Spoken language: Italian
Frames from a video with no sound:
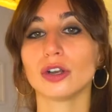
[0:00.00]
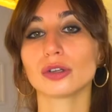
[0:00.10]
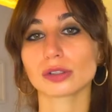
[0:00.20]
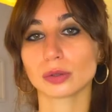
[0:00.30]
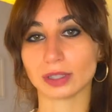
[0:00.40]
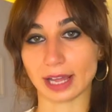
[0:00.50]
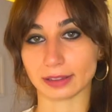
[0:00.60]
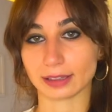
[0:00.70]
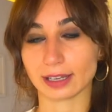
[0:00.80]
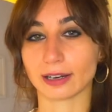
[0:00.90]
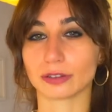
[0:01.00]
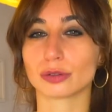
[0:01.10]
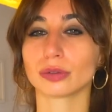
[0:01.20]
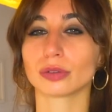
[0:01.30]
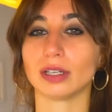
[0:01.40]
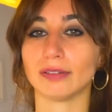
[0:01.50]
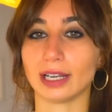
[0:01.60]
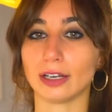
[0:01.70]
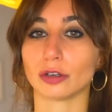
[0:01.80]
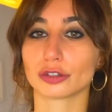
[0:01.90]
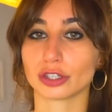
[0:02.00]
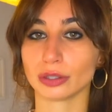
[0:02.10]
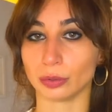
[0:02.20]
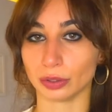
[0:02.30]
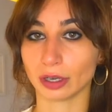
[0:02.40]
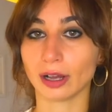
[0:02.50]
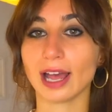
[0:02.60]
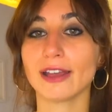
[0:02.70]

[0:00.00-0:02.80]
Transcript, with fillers: Lo studente raggiunto il livello C1 è